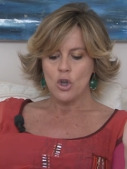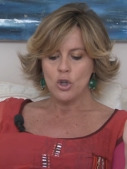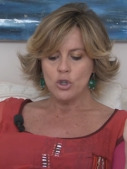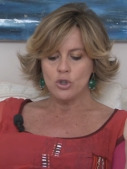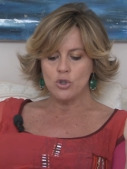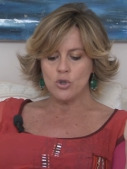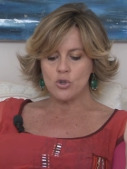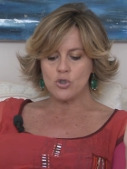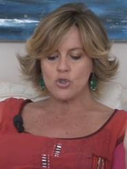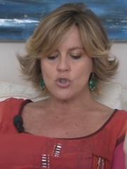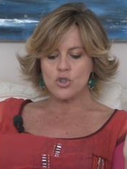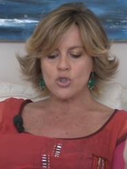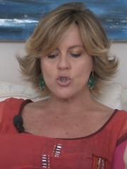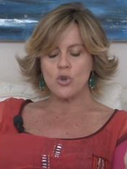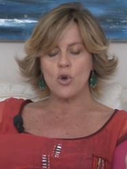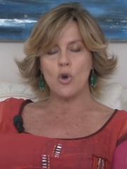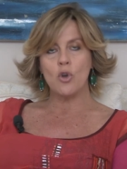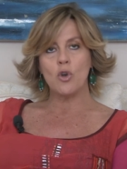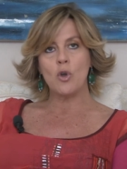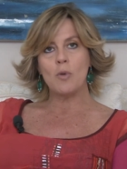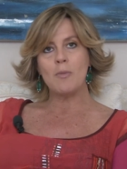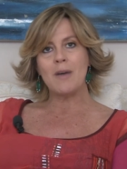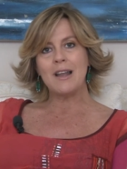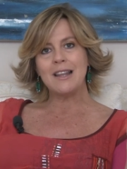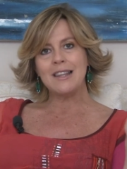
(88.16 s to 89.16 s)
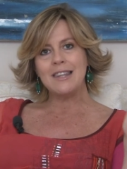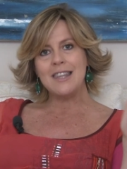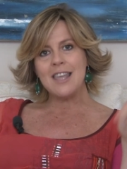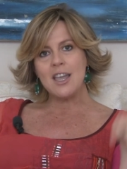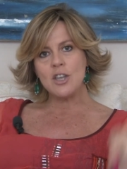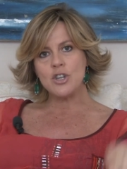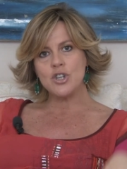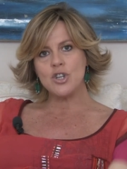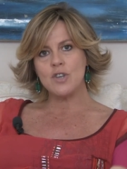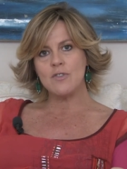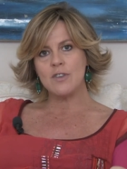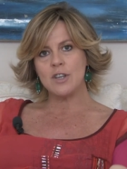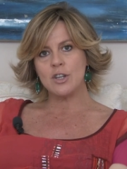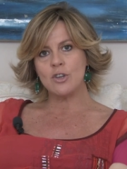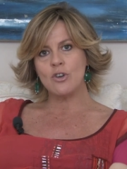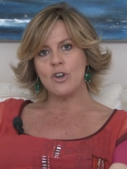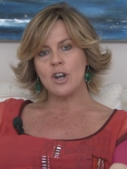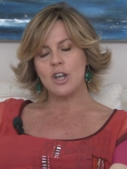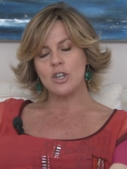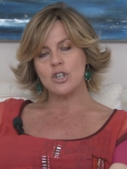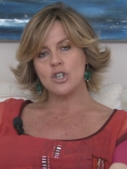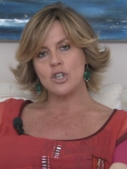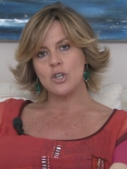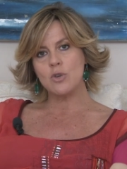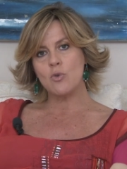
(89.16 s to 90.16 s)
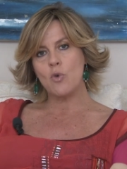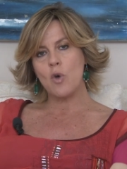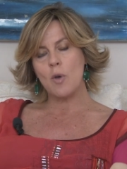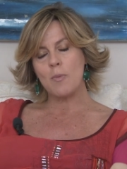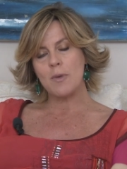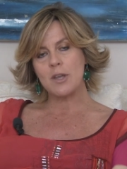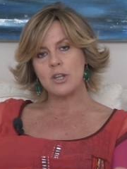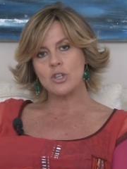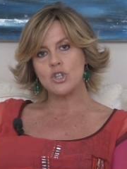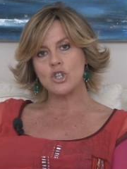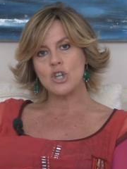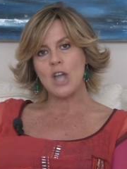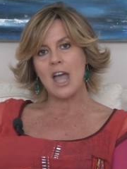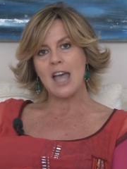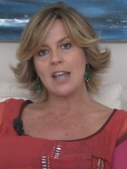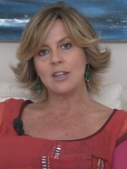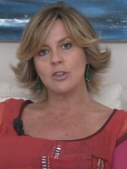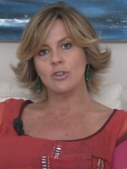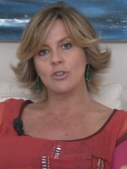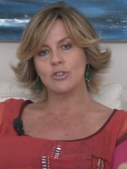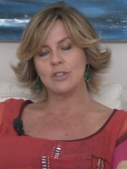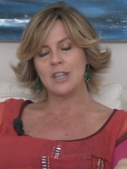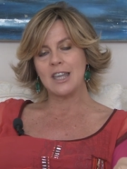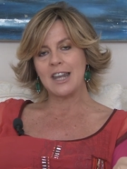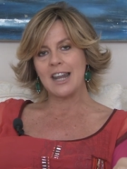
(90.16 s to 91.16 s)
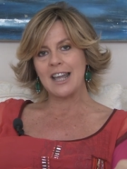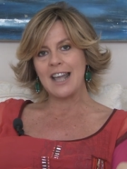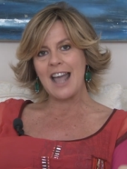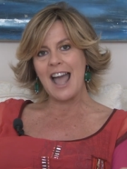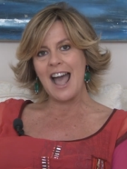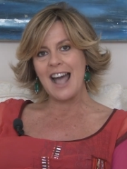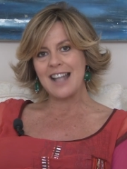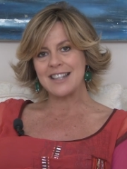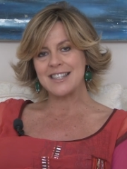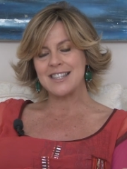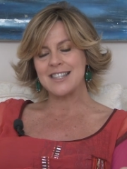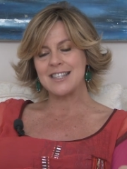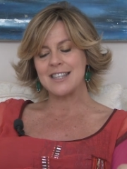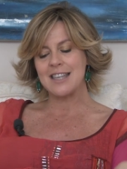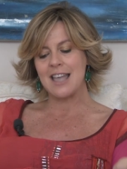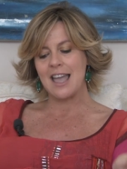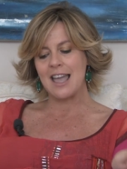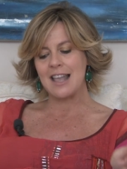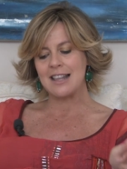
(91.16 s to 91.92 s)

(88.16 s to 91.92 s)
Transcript: Non solo, ma il 10,5% dei ragazzi ragazzi